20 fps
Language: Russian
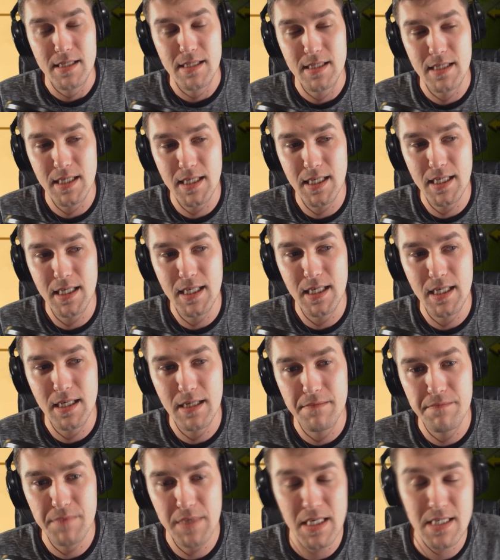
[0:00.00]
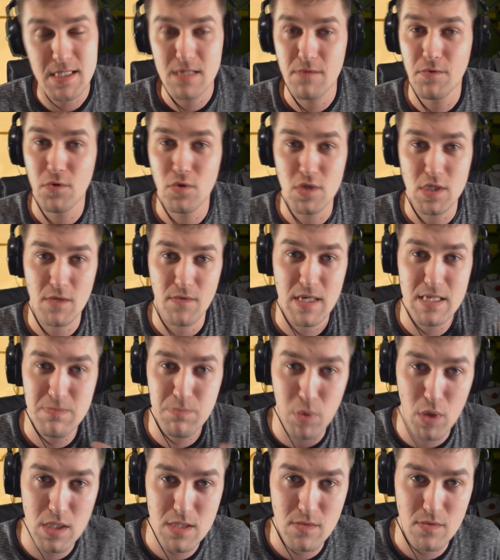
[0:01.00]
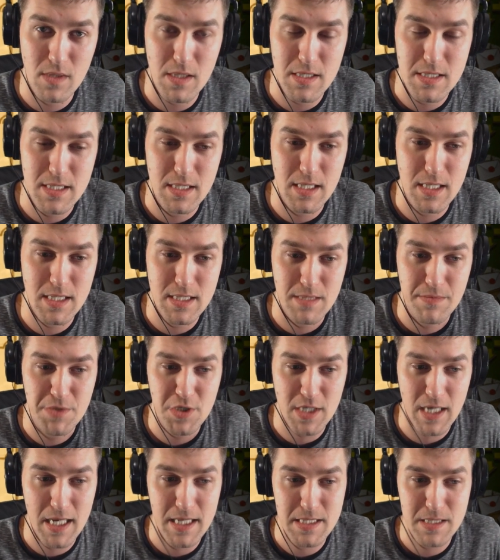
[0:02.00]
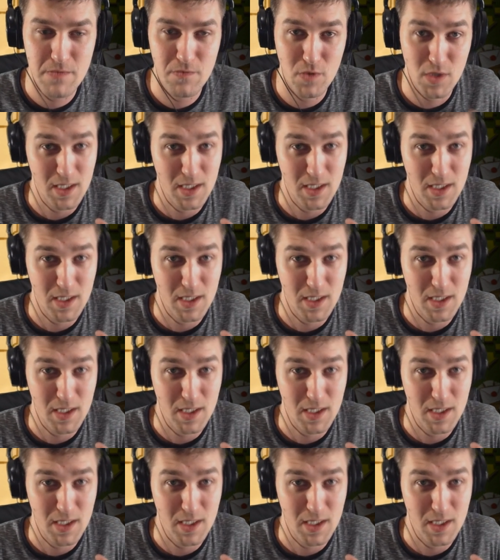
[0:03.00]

И если вы уже воспользовались этим шансом,